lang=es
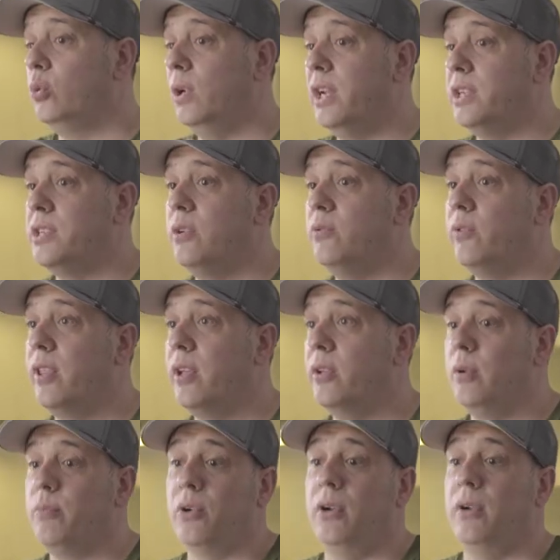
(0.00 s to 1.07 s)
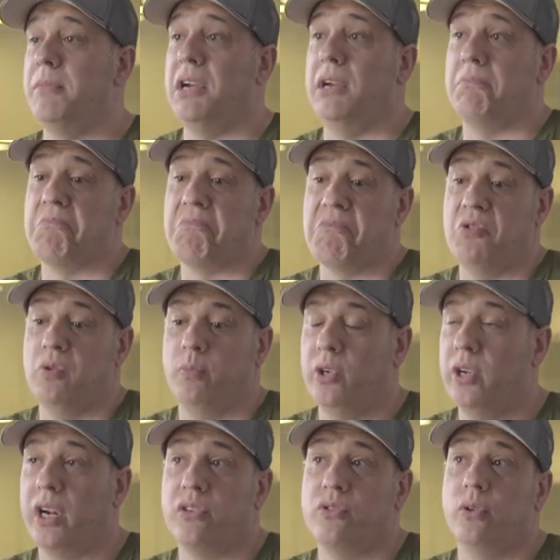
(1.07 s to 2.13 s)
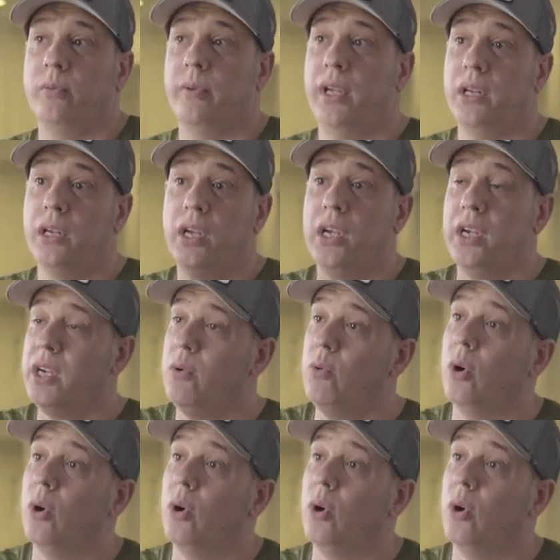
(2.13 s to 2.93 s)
tú lees el enunciado del problema, lo puedes resolver